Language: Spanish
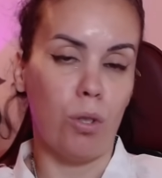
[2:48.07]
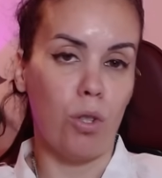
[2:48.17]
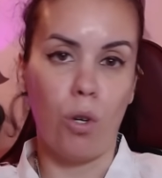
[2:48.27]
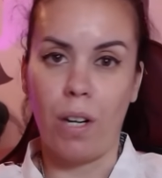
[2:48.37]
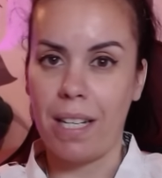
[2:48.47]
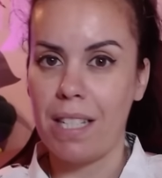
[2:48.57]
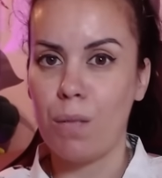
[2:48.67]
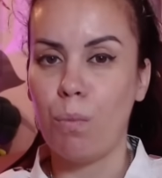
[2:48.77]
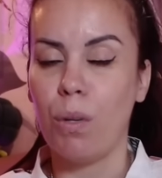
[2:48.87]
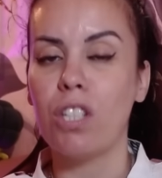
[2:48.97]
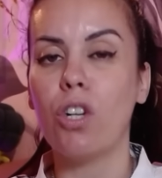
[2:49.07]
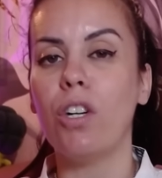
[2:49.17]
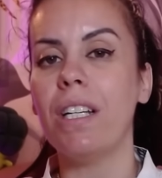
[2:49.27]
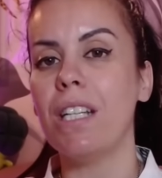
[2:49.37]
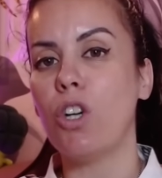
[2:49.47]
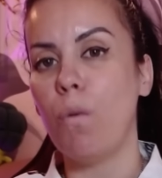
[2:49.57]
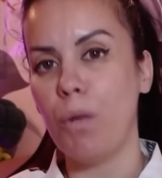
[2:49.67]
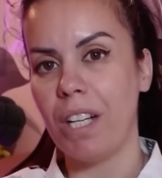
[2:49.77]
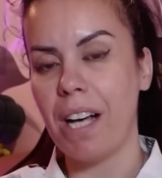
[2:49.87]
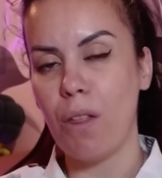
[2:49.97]
pues horas después con ese
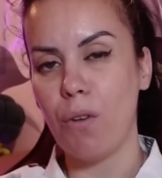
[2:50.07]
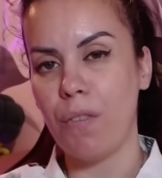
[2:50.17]
comunicado